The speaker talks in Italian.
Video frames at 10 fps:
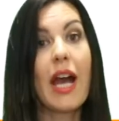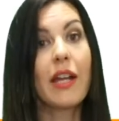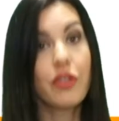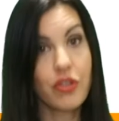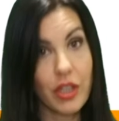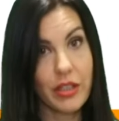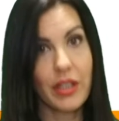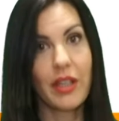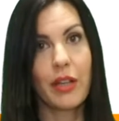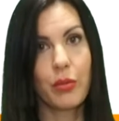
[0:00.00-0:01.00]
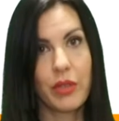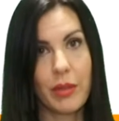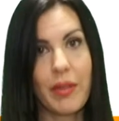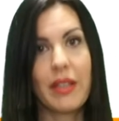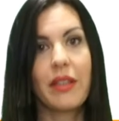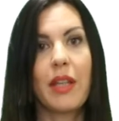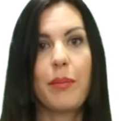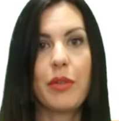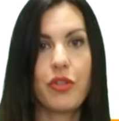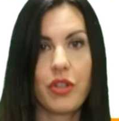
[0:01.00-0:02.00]
accedere gratuitamente da
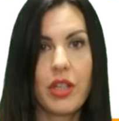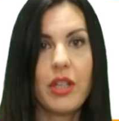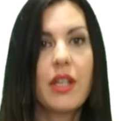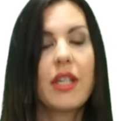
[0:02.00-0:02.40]
PC,